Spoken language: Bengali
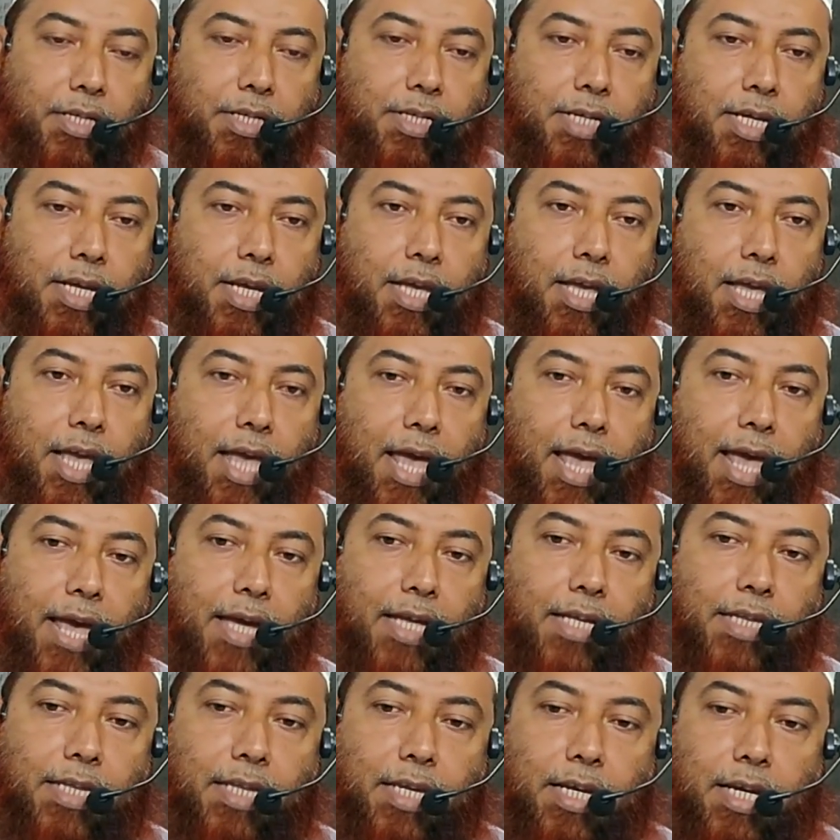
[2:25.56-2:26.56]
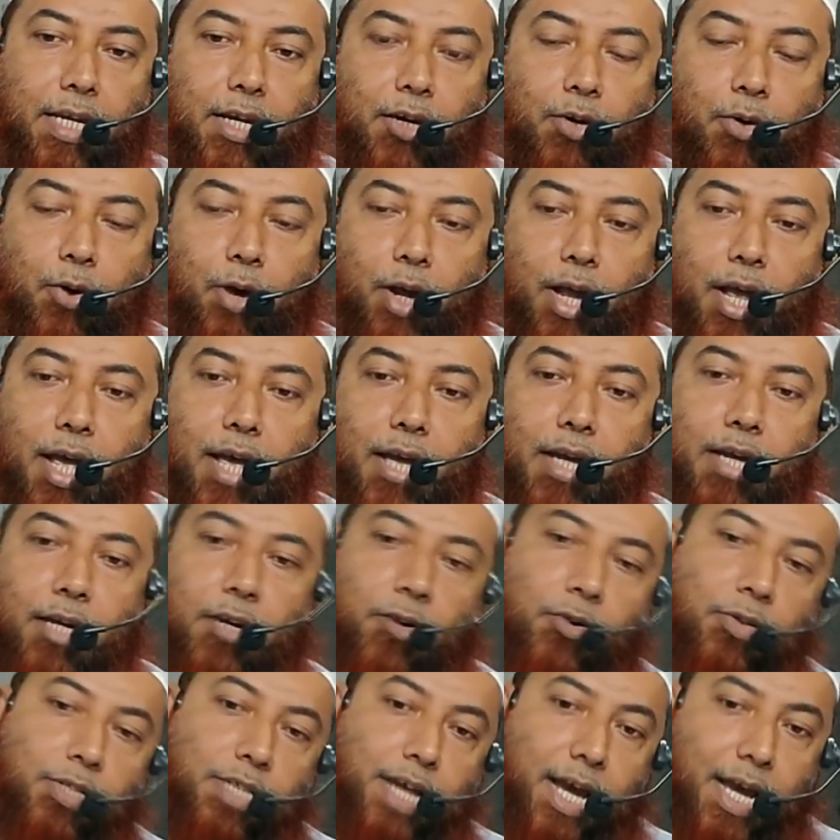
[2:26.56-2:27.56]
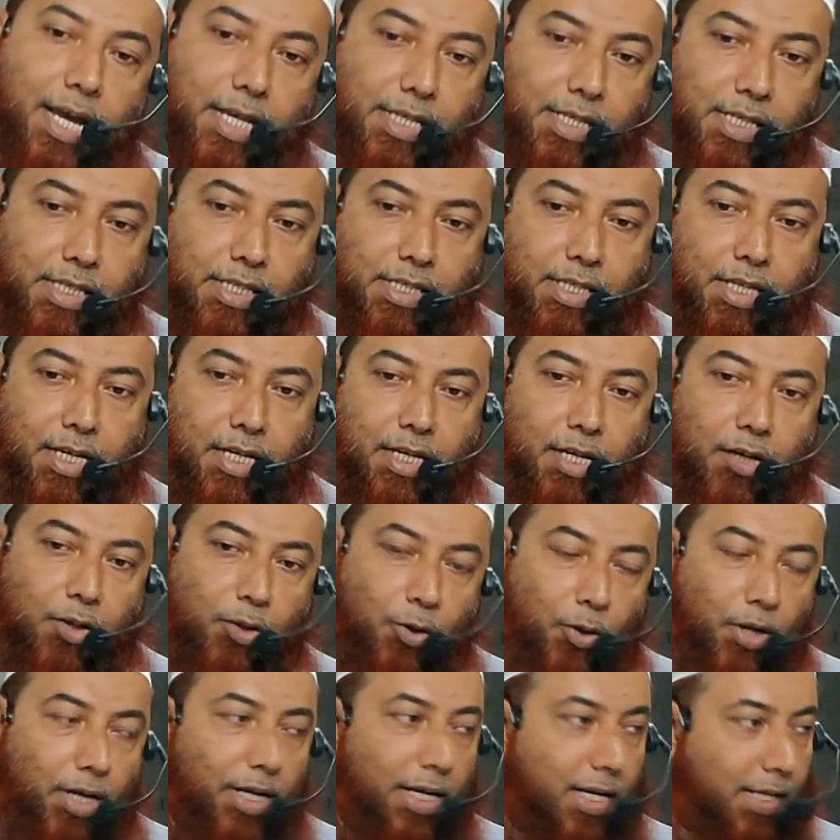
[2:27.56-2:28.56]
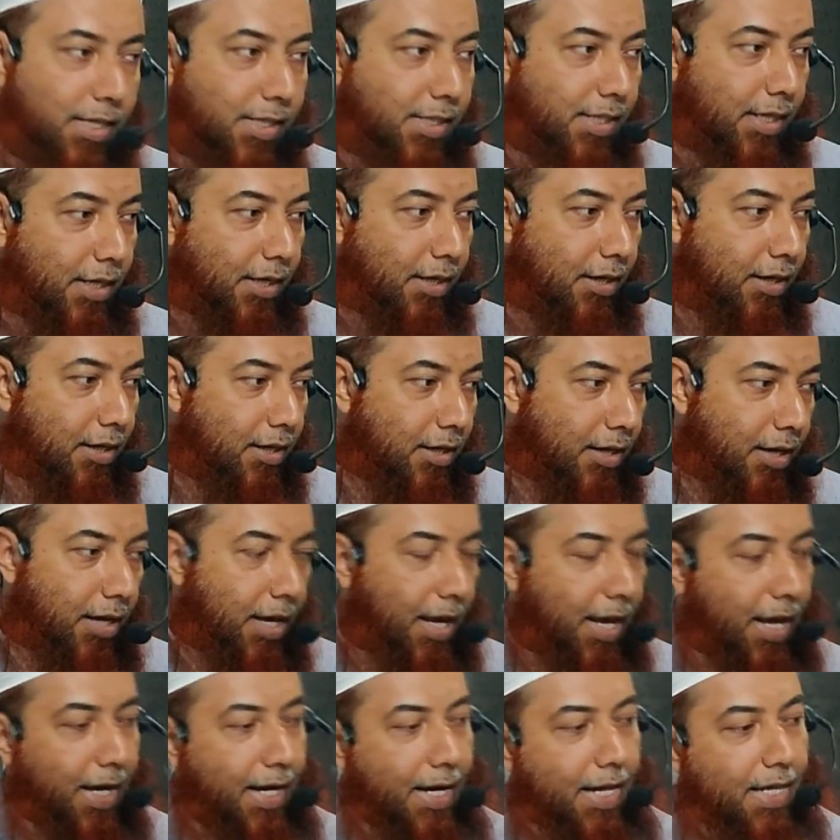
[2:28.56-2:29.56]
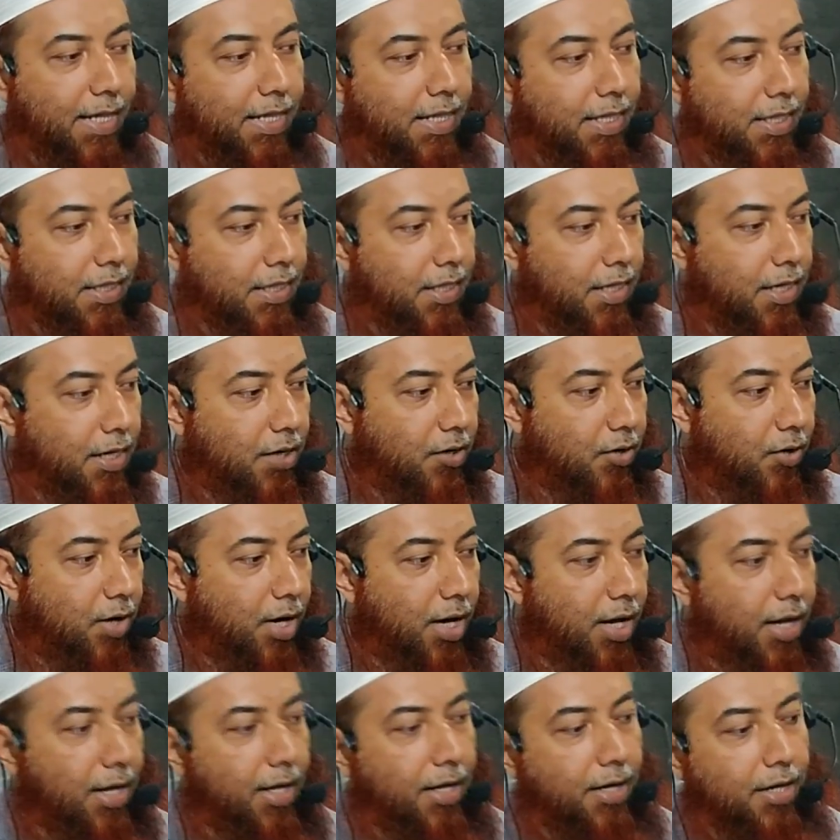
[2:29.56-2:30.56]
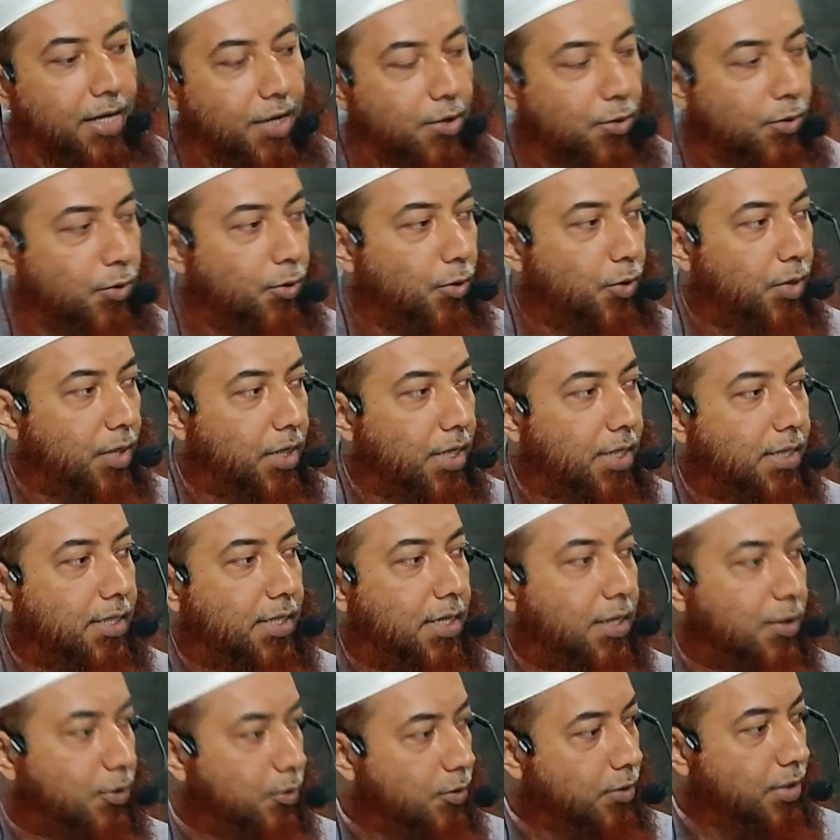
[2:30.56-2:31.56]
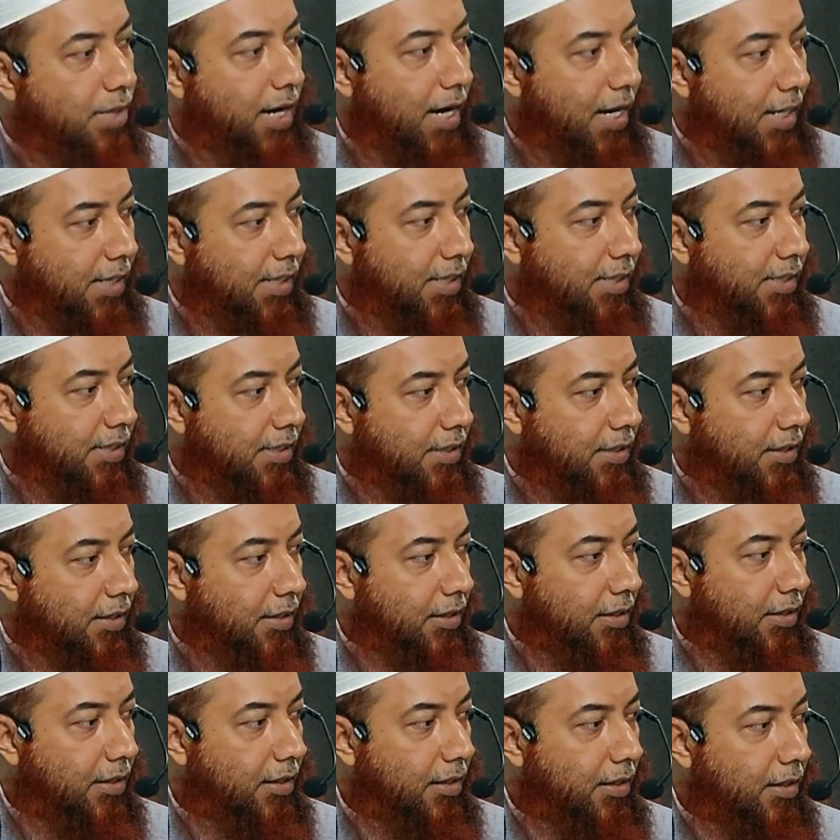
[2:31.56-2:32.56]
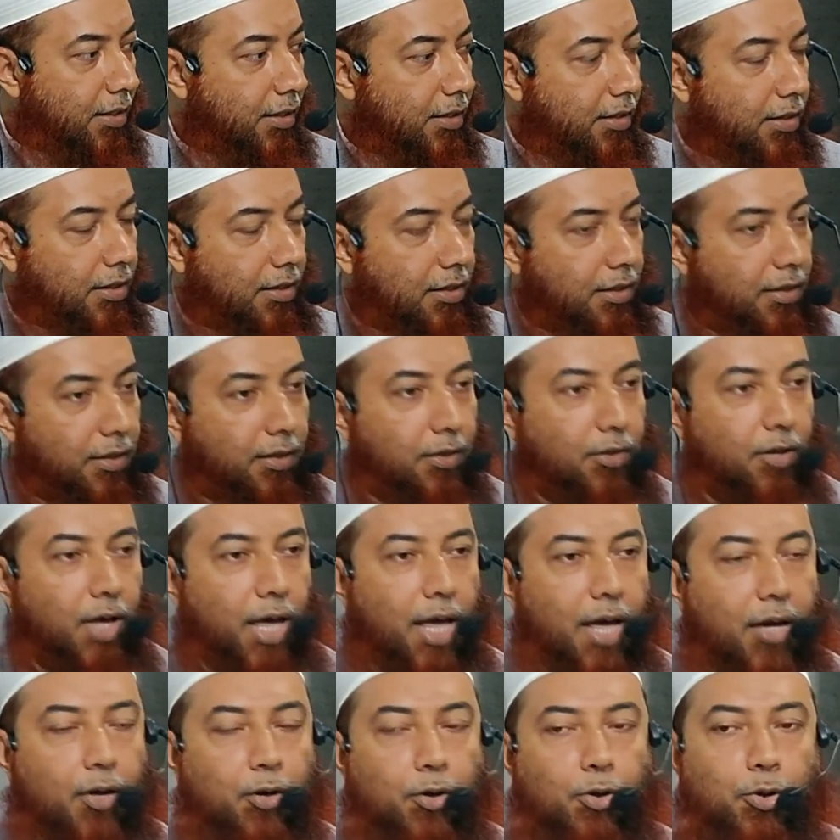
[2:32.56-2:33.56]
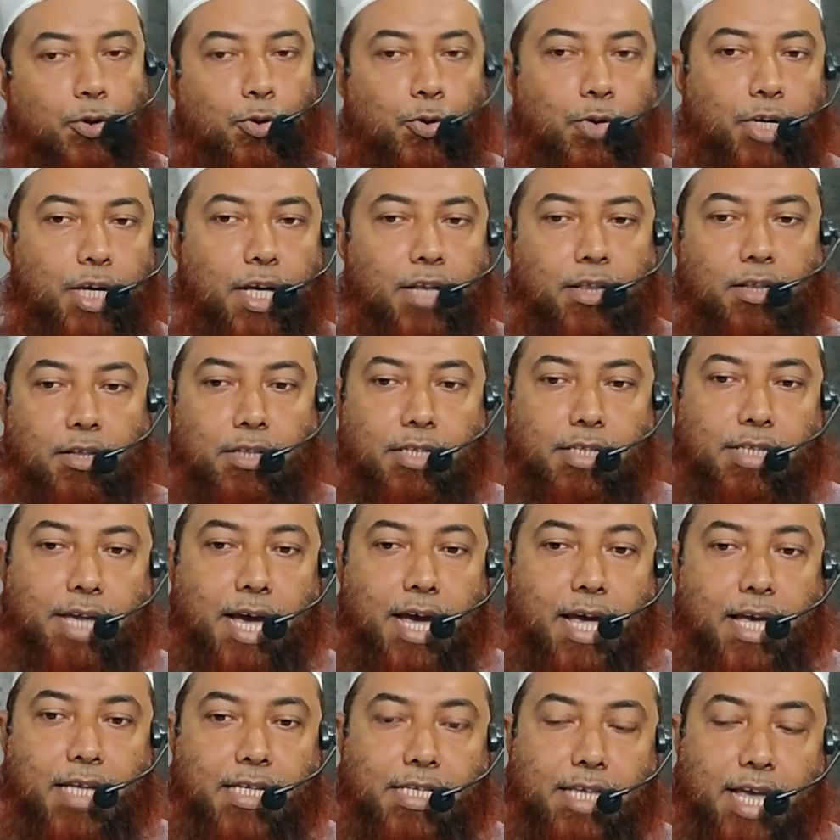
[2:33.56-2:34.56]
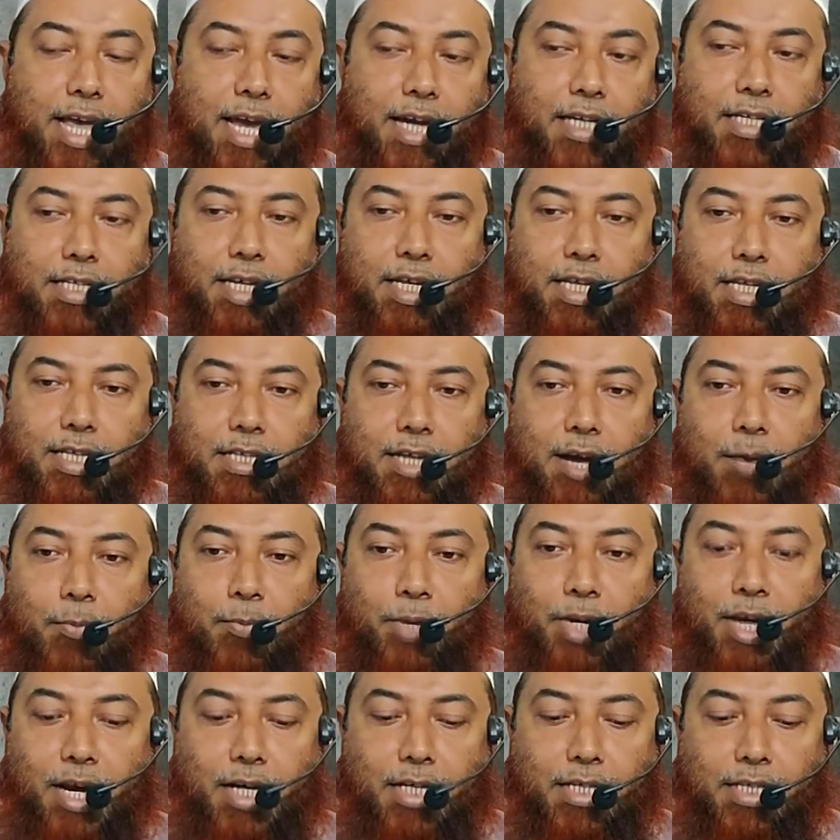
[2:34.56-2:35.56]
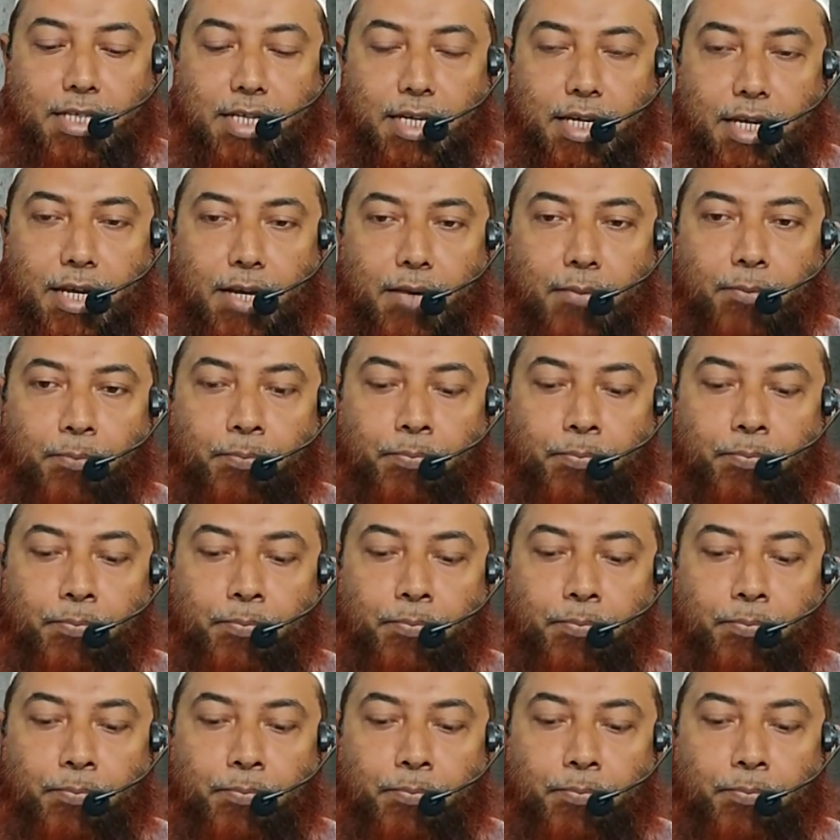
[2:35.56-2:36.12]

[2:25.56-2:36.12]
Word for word: যে একদিনে করা এটাও জায়েজ আছে এটার দলিল আছে একাধিক দিনে করা এটারও দলিল আছে এটাও জায়েজ আছে তো এখন দুইটা জায়েজ একসাথে সামনে আসলে